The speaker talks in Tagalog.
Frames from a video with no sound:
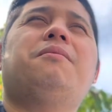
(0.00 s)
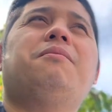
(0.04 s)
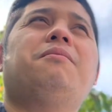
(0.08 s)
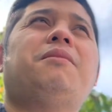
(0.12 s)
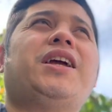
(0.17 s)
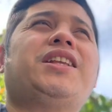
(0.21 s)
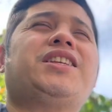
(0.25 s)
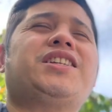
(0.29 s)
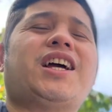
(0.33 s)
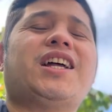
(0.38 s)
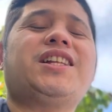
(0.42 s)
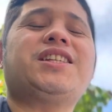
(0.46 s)
may
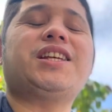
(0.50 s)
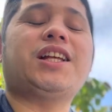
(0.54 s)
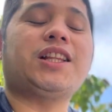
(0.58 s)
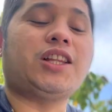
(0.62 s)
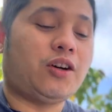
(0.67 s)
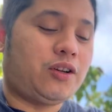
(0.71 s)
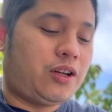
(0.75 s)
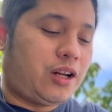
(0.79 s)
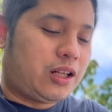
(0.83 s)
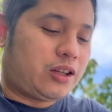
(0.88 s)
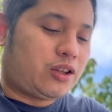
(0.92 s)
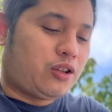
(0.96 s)
chance
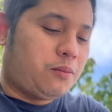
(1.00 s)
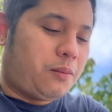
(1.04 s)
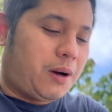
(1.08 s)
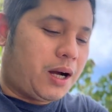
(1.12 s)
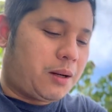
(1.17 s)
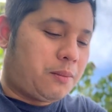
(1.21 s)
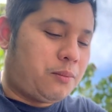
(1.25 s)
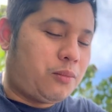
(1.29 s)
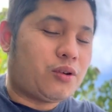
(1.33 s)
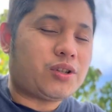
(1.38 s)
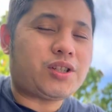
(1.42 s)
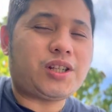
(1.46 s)
daw na
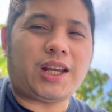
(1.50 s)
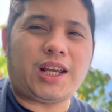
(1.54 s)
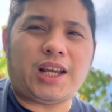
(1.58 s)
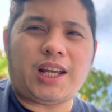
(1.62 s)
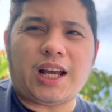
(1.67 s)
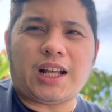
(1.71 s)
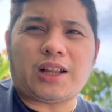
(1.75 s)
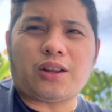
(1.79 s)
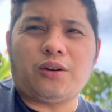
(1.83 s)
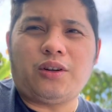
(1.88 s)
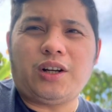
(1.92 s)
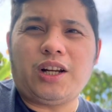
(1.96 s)
tumakbo si
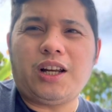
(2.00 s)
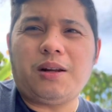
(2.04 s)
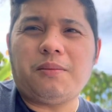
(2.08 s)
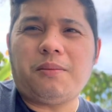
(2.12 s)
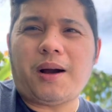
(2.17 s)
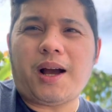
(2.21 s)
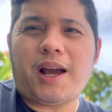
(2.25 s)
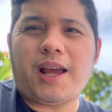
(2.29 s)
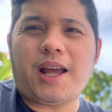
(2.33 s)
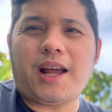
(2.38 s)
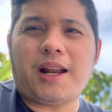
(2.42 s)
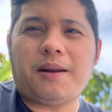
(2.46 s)
Attorney
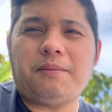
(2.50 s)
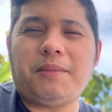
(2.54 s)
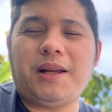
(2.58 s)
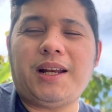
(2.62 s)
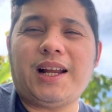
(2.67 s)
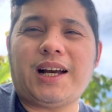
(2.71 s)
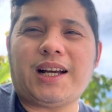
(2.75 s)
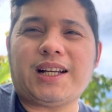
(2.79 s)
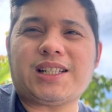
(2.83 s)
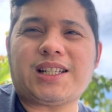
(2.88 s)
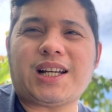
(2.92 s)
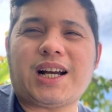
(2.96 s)
Libayan
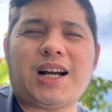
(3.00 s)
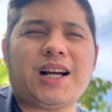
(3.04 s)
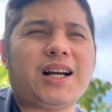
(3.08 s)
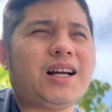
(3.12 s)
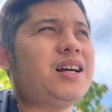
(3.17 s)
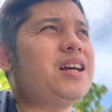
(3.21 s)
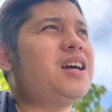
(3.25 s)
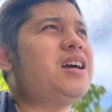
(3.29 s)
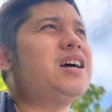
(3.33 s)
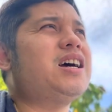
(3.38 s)
bilang isang